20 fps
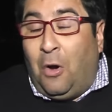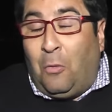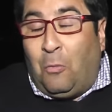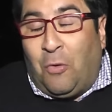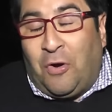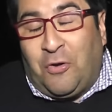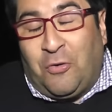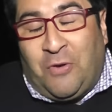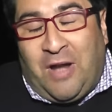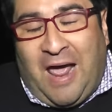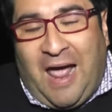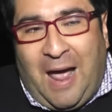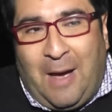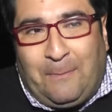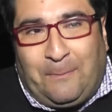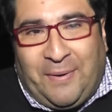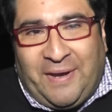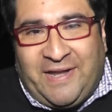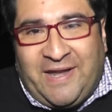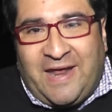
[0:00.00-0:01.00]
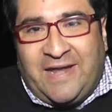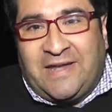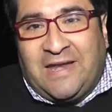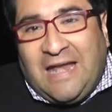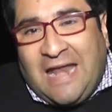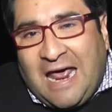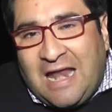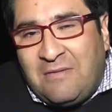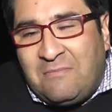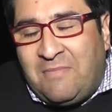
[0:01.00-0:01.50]
Bueno, una pena en
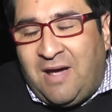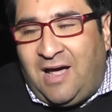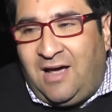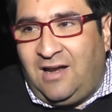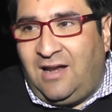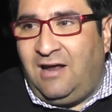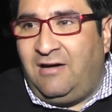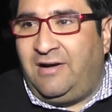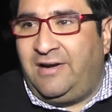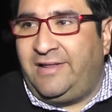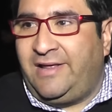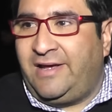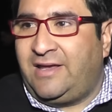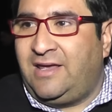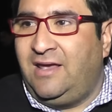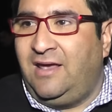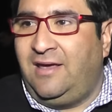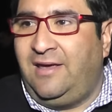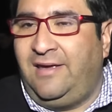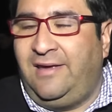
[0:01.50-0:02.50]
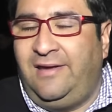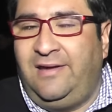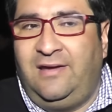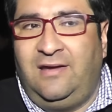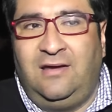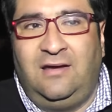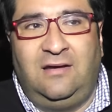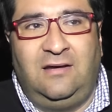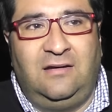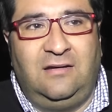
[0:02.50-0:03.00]
el alma, la verdad es
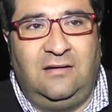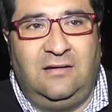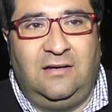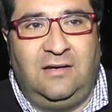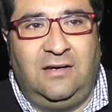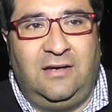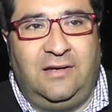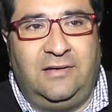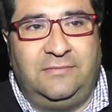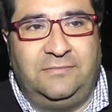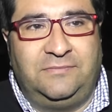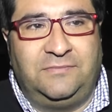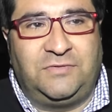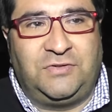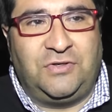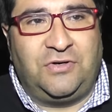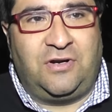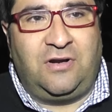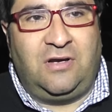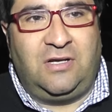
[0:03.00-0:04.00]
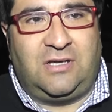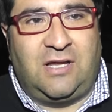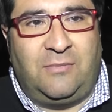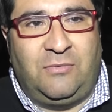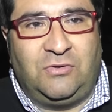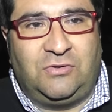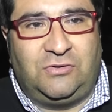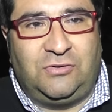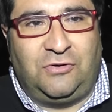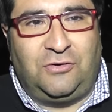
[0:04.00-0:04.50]
que eh, yo creo que
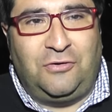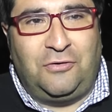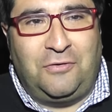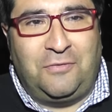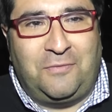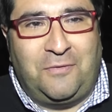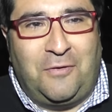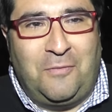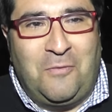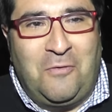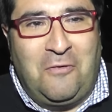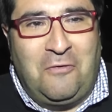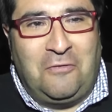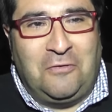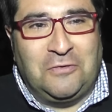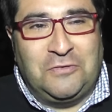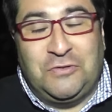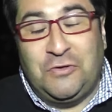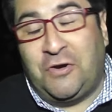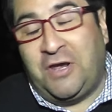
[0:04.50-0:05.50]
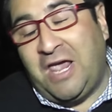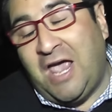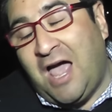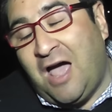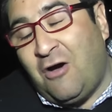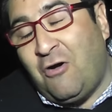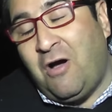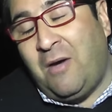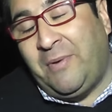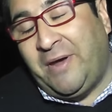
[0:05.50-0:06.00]
estamos todos como
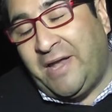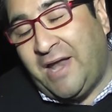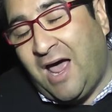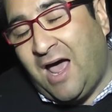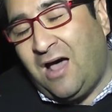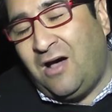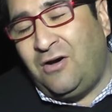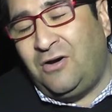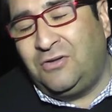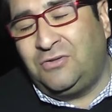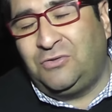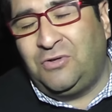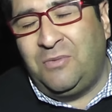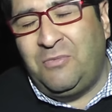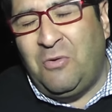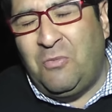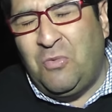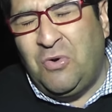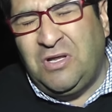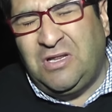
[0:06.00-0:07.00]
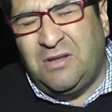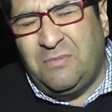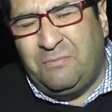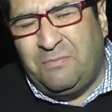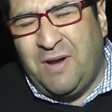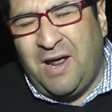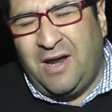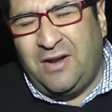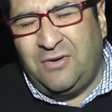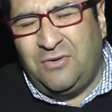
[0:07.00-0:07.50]
choqueados, apenados, estuvimos muy
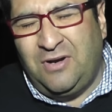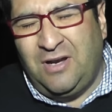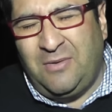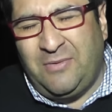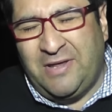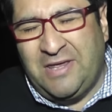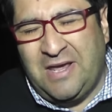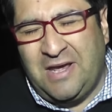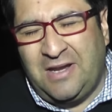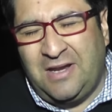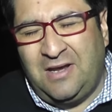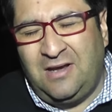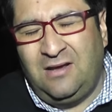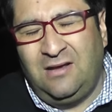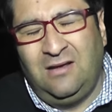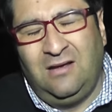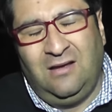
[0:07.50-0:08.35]
temprano en la mañana